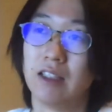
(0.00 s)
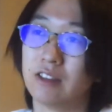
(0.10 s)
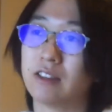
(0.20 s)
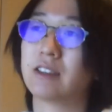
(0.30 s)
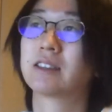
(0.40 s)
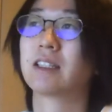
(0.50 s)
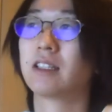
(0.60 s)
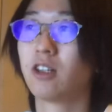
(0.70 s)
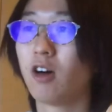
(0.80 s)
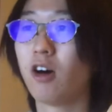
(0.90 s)
るんですけ
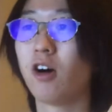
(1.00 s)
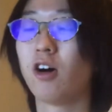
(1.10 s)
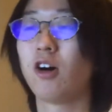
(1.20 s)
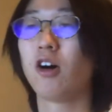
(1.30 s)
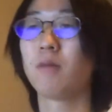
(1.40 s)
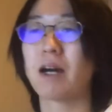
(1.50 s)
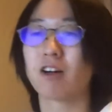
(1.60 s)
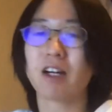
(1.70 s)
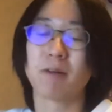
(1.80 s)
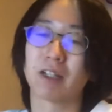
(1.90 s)
ど、まあ、
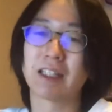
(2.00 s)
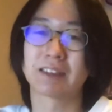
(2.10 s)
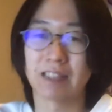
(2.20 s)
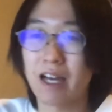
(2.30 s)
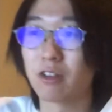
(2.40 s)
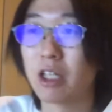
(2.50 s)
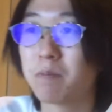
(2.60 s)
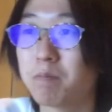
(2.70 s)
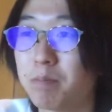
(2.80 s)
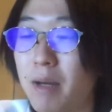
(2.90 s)
今回僕はですね、この
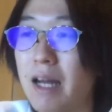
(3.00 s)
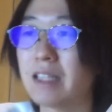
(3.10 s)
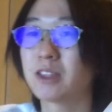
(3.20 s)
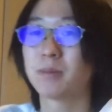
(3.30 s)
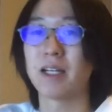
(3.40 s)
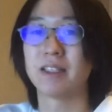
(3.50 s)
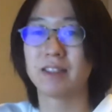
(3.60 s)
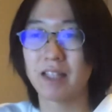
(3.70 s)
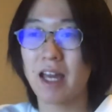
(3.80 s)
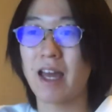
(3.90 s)
一般発売
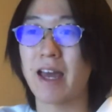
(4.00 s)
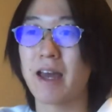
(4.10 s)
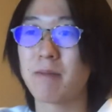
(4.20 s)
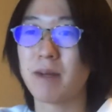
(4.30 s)
で、